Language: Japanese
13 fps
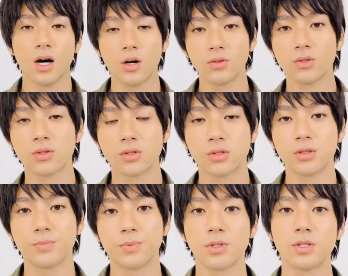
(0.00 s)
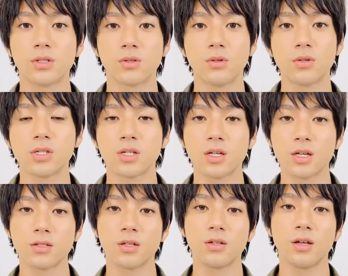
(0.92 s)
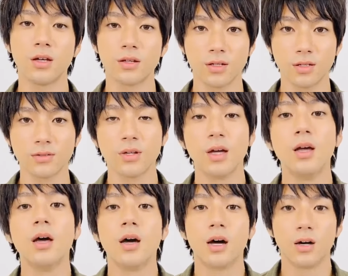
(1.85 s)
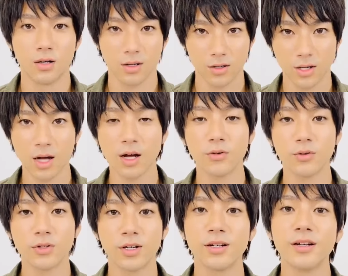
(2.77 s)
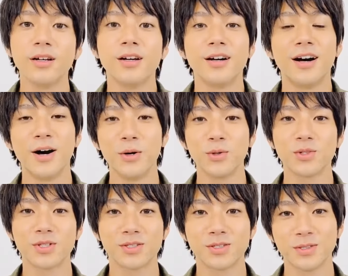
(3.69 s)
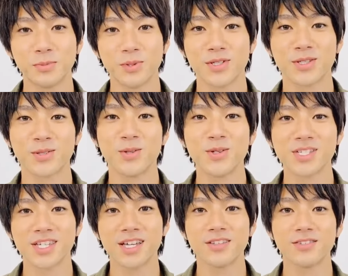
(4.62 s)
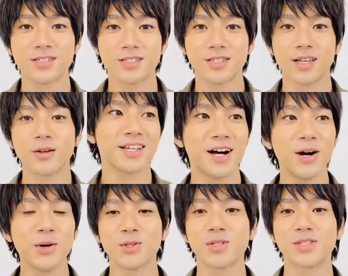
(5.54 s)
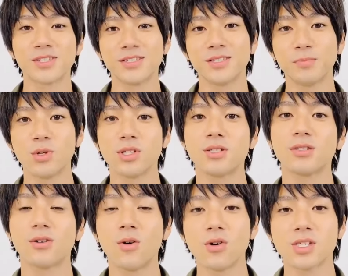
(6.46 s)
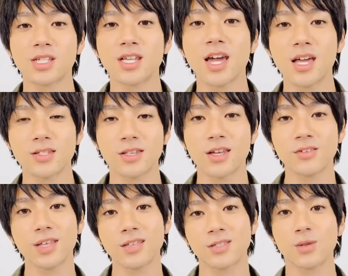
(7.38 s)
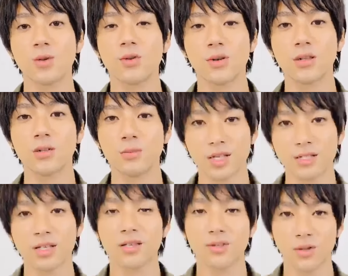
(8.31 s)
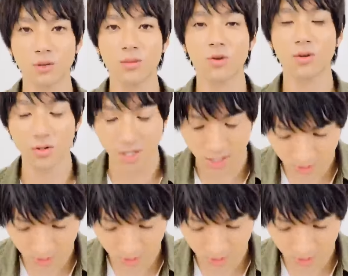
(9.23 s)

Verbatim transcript: 青のスクールポリス公式です。青の青のスクールポリス公式演説、青のスクールポリス公式 SNS をご覧の皆さん、どうもこん